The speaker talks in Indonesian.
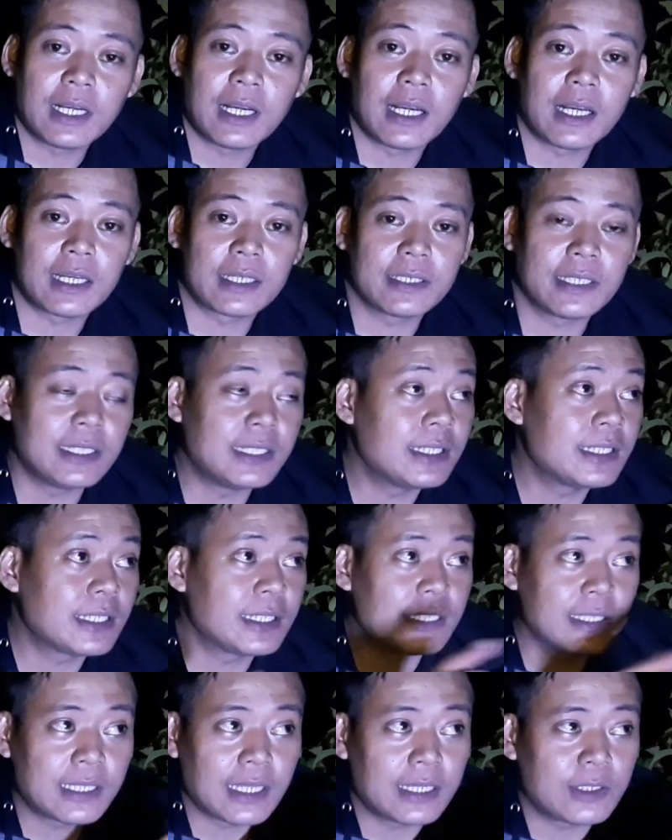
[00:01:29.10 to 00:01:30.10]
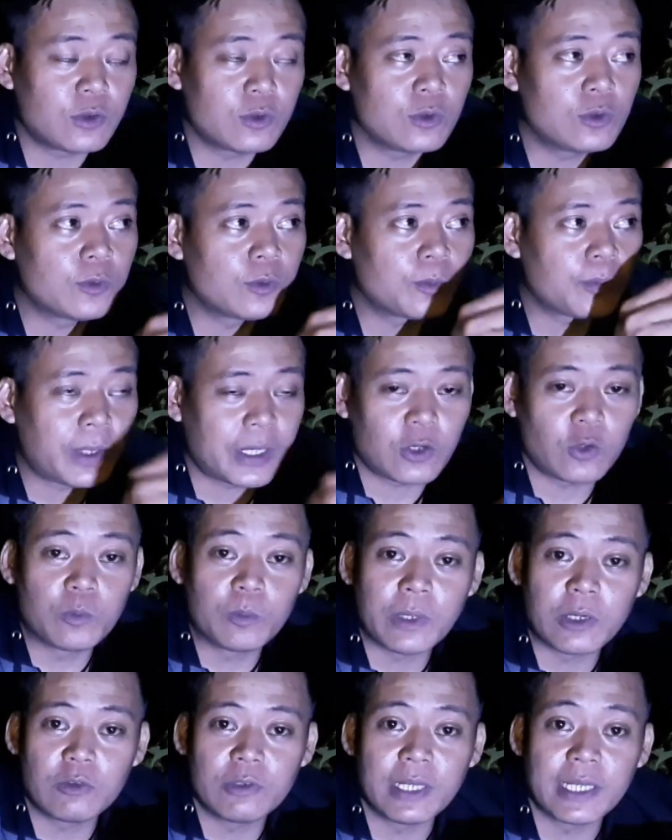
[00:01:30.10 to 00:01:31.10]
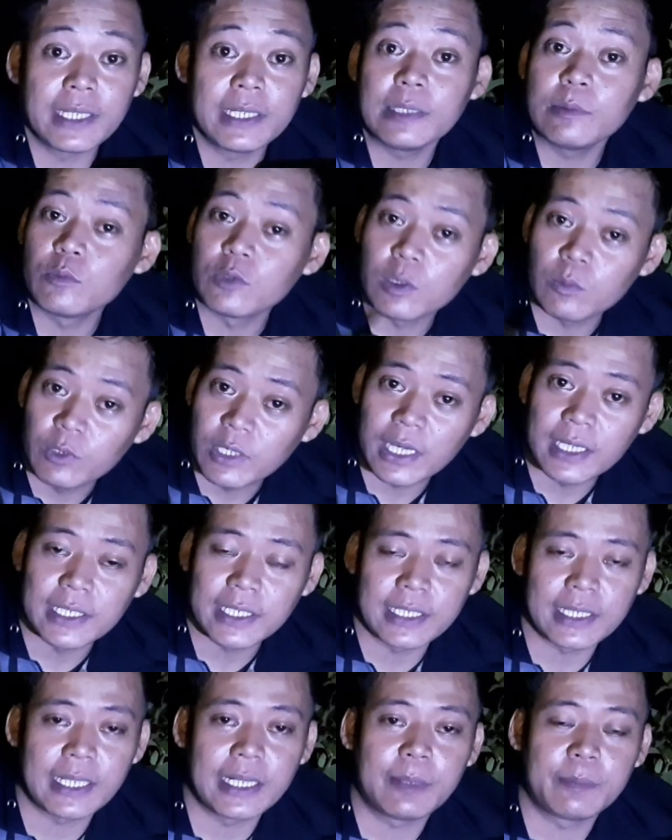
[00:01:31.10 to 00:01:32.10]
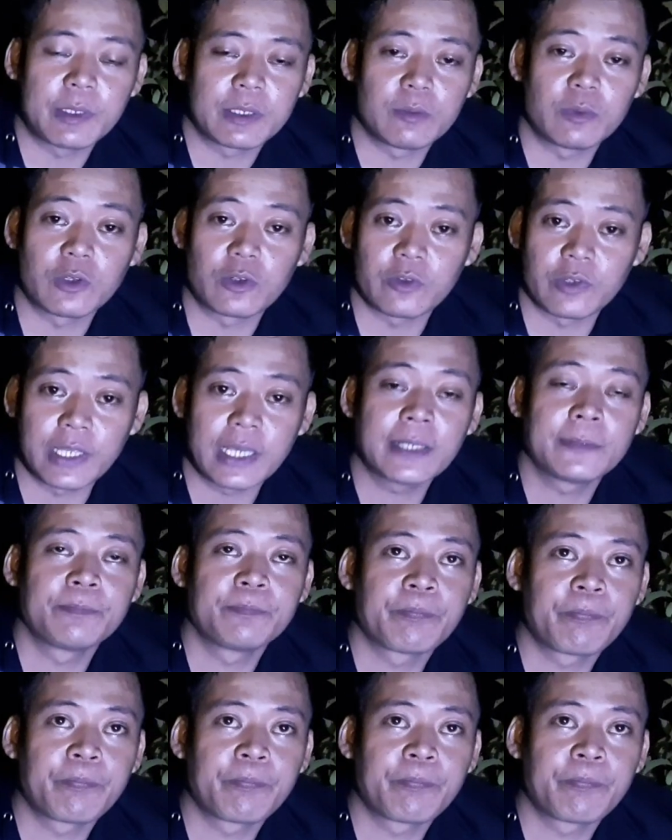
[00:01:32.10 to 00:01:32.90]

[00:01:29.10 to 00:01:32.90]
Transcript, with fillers: nah, jadi kita itu pakai umpan udang ini mudah-mudahan kita dapat bro ya